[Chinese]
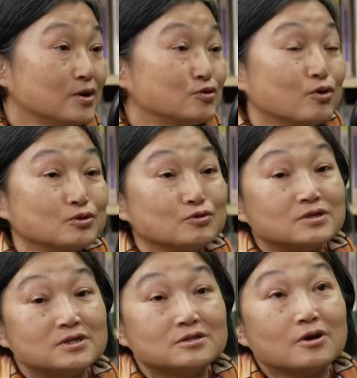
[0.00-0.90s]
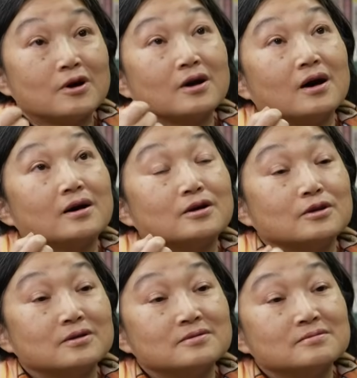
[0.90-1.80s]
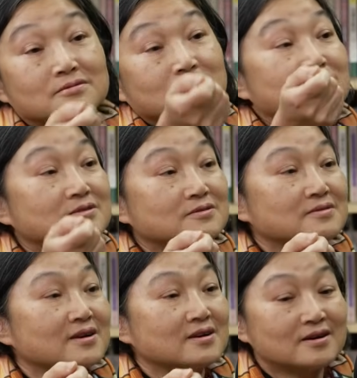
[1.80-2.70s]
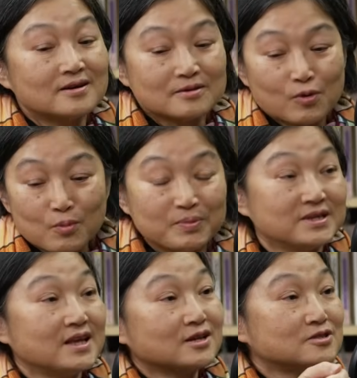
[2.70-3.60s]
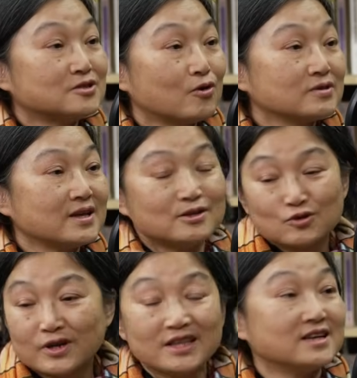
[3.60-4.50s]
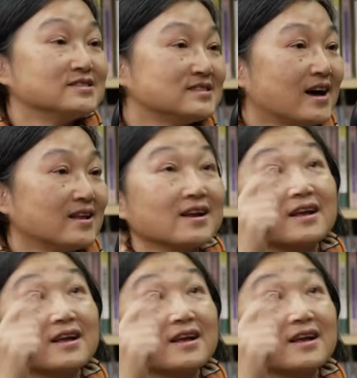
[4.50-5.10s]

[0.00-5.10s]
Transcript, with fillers: 所以我就是呃，那个我比电充电、吹电扇、